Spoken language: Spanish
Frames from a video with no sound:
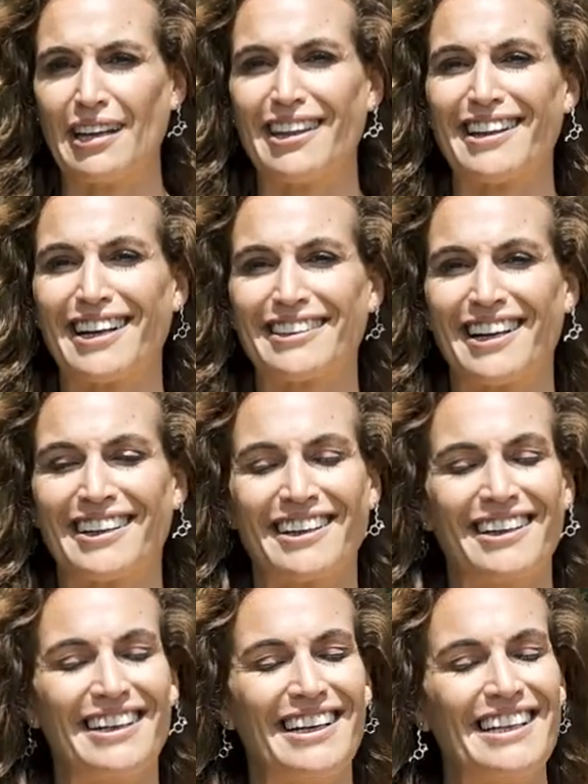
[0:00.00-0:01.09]
hidratar
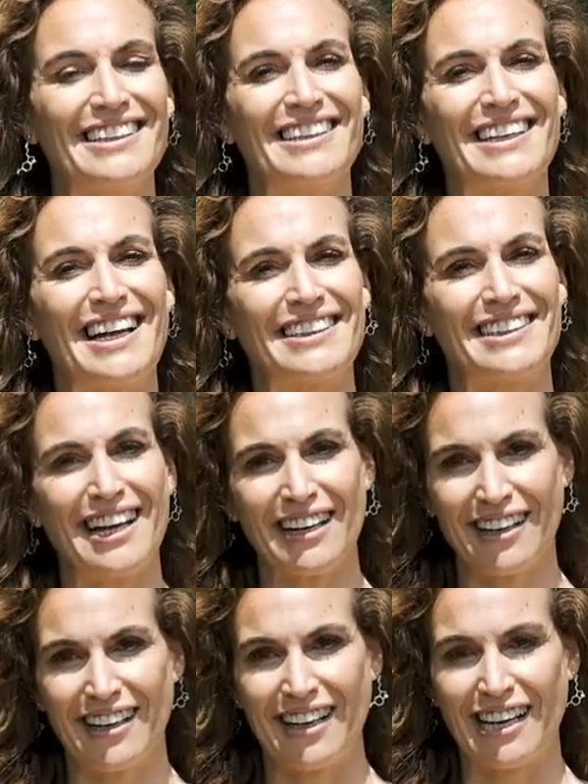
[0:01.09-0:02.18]
y tratar
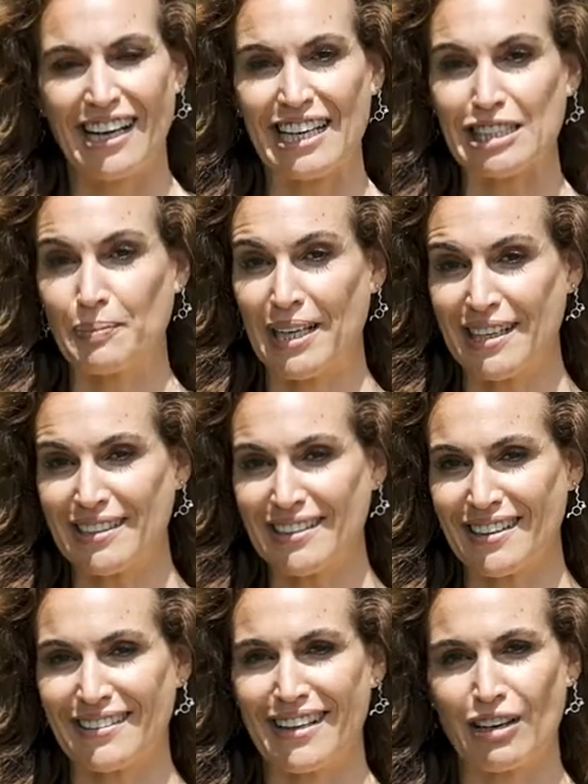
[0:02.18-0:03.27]
las pieles
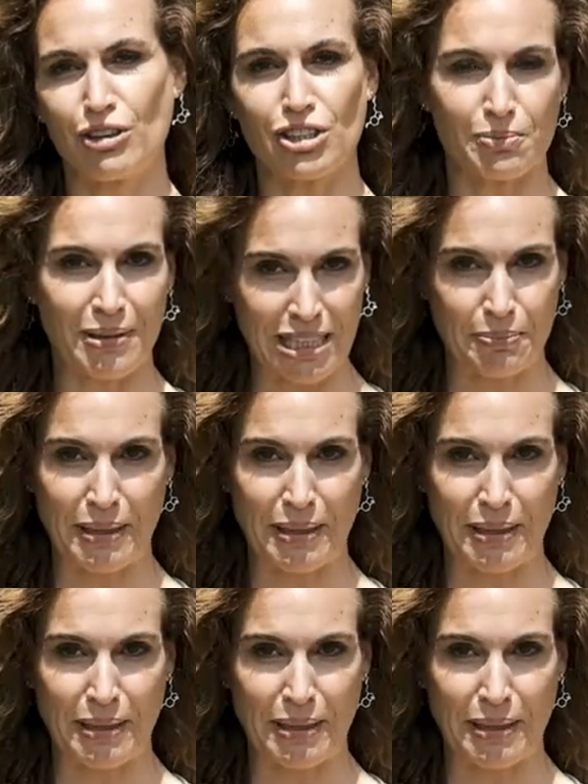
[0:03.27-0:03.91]
de los más